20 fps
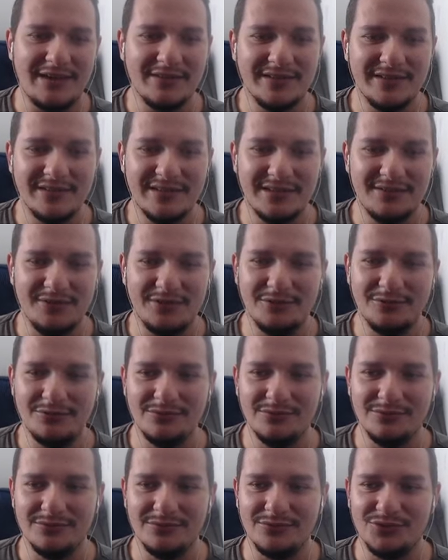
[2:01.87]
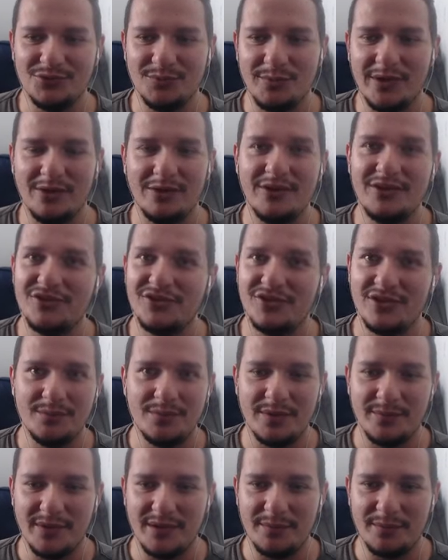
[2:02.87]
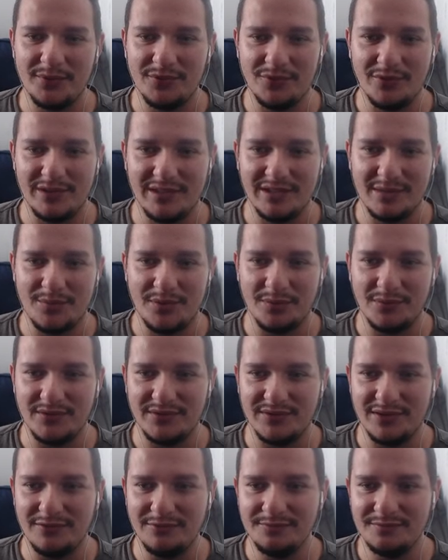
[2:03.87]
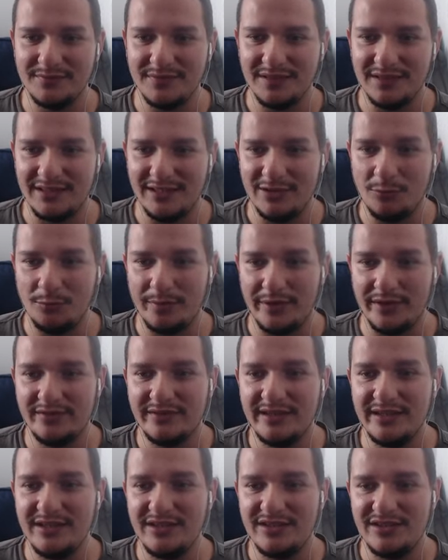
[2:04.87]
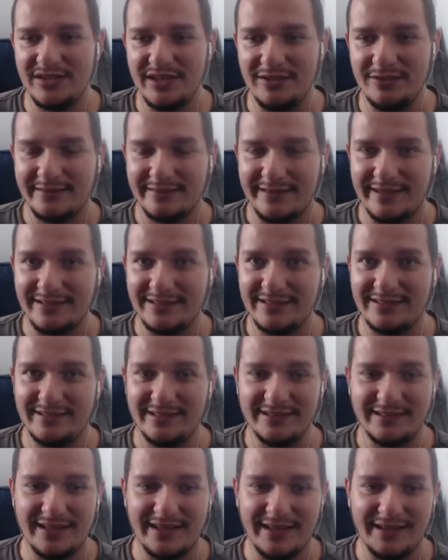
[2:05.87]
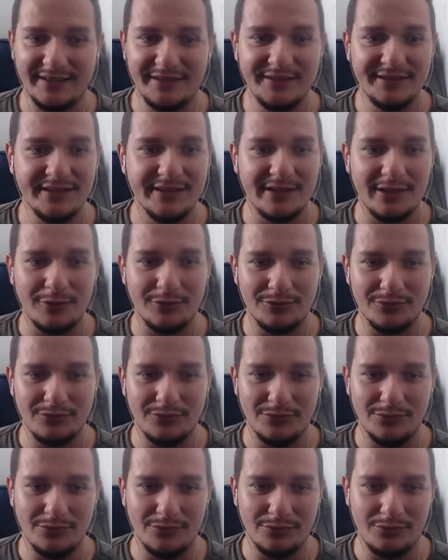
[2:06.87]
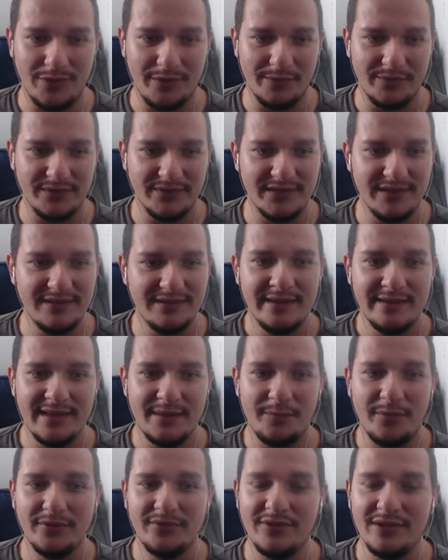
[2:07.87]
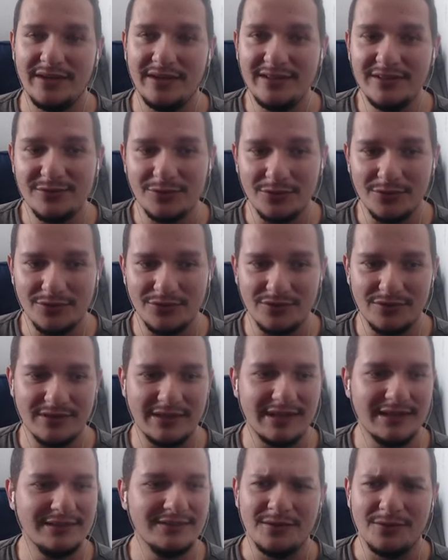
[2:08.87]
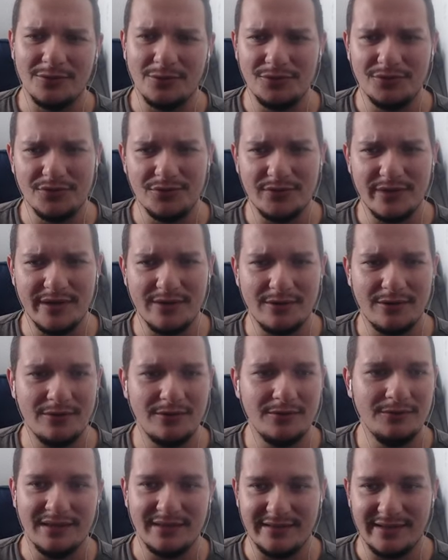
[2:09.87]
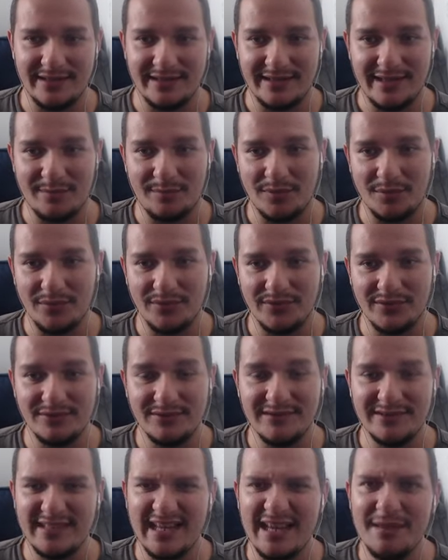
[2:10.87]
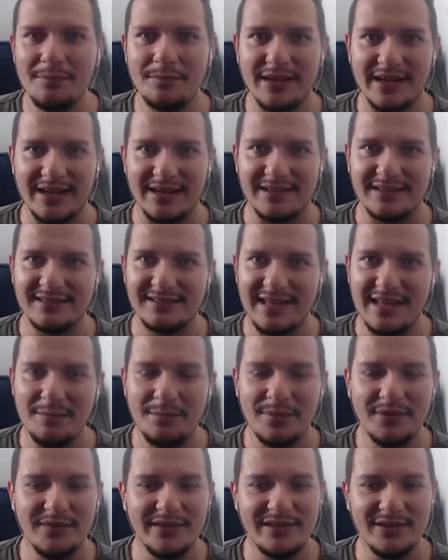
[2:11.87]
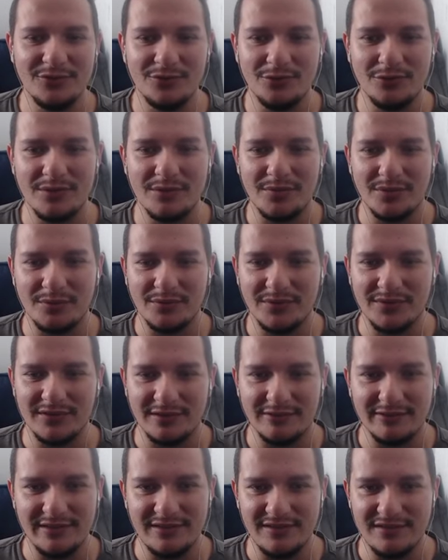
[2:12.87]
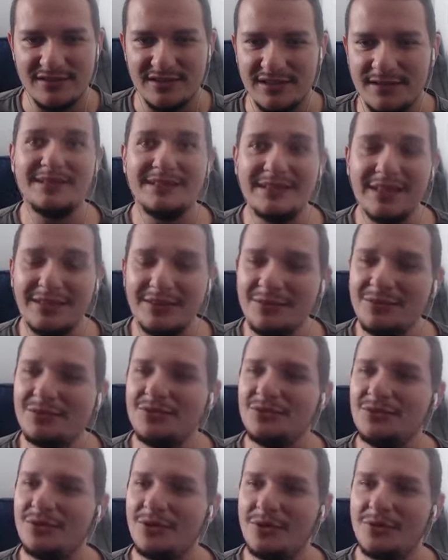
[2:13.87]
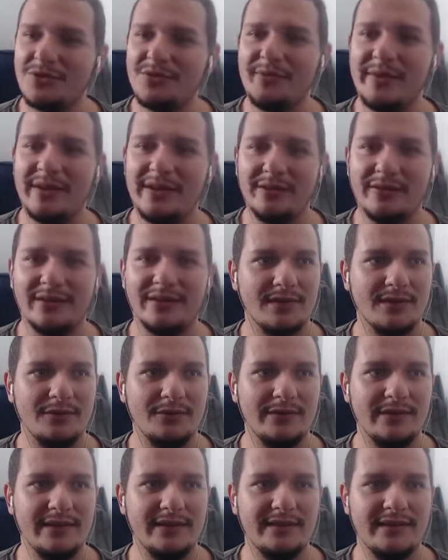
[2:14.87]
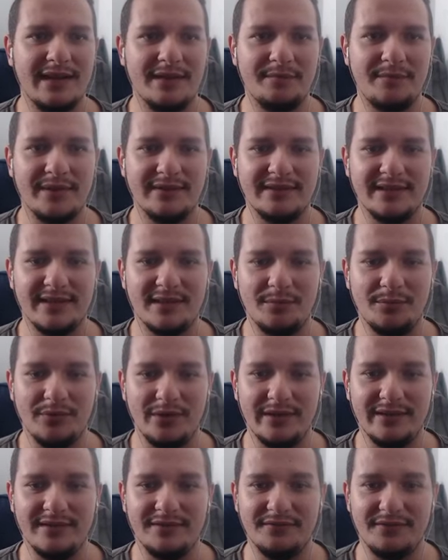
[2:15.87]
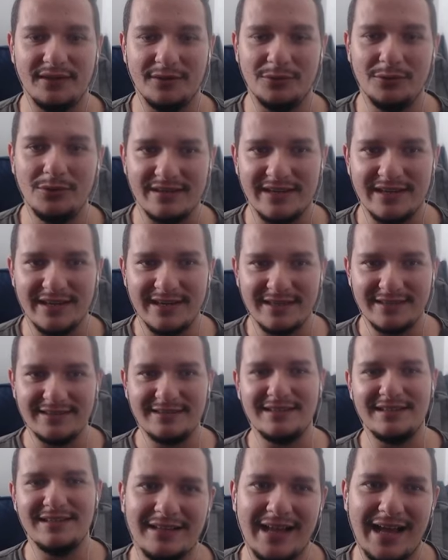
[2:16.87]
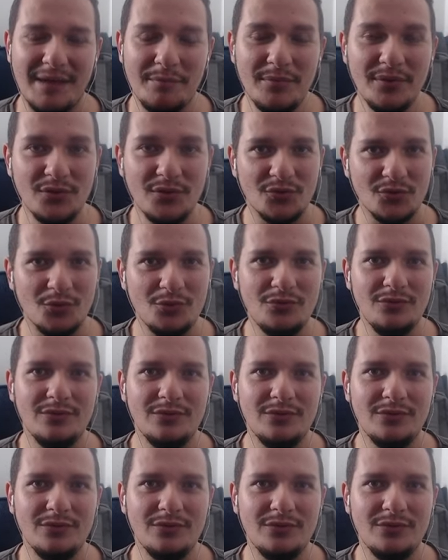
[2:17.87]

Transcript: você já viu um dos melhores tiros em primeira pessoa aqui na promoção. E o preço dele é cheio tá 60 reais, né? Que é o, o Rainbow Six. Depois o Hunt, outro jogaço. Ghost Recon. Esse aqui tá em promoção sempre, cara. Sempre vai ter jogo em promoção no Steam. Tantos jogos melhores que o desse rapaz aqui por esse valor. Chega a ser absurdo